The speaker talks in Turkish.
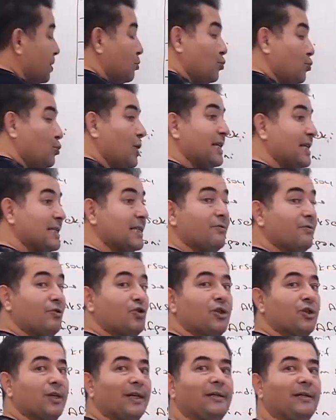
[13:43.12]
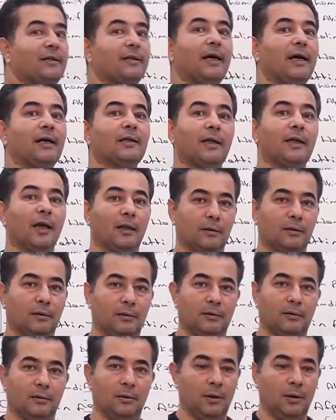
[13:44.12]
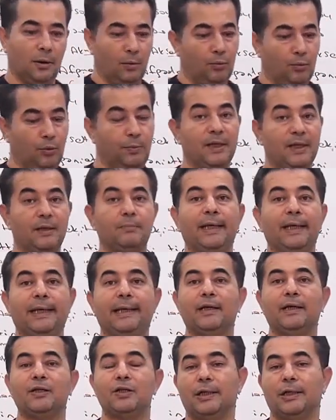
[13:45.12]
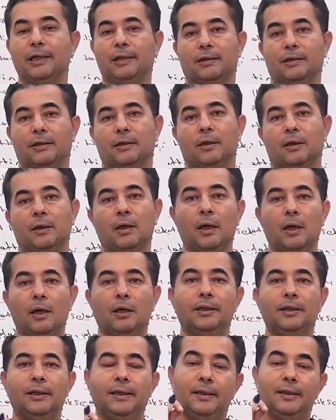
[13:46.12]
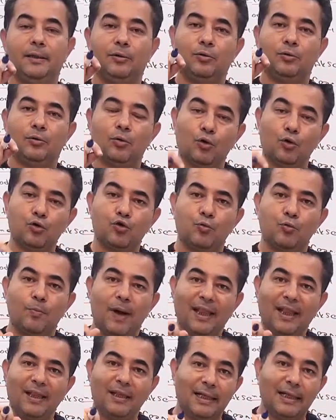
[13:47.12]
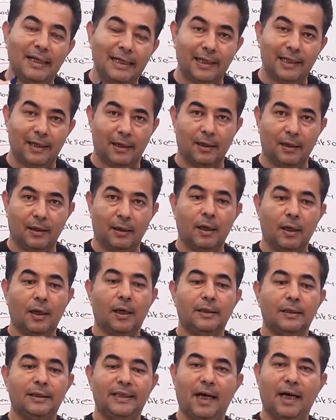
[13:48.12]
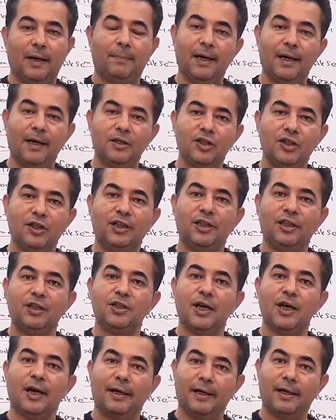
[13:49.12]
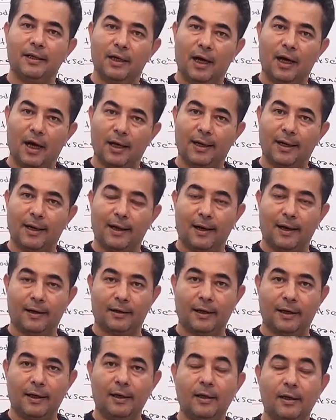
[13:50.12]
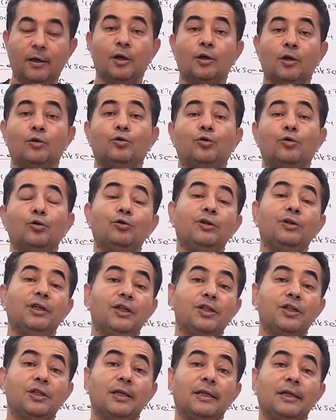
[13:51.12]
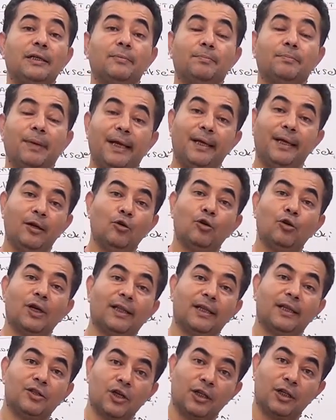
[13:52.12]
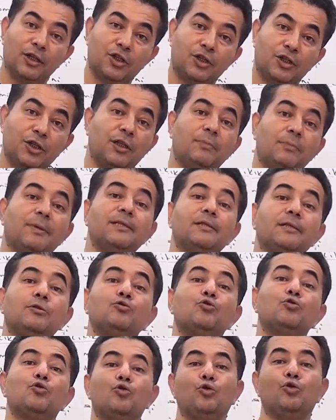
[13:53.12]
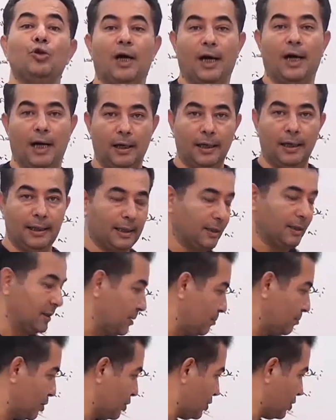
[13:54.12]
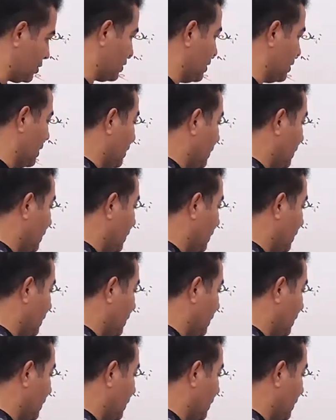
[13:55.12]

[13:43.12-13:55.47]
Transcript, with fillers: bir dünya savaşına girerken. Bu bir milliyetçiliktir. Osmanlı'daki yabancı ticarethanelerde Türk işlerin belli oranda çalıştırılmasını zorunlu hale getirmiştir.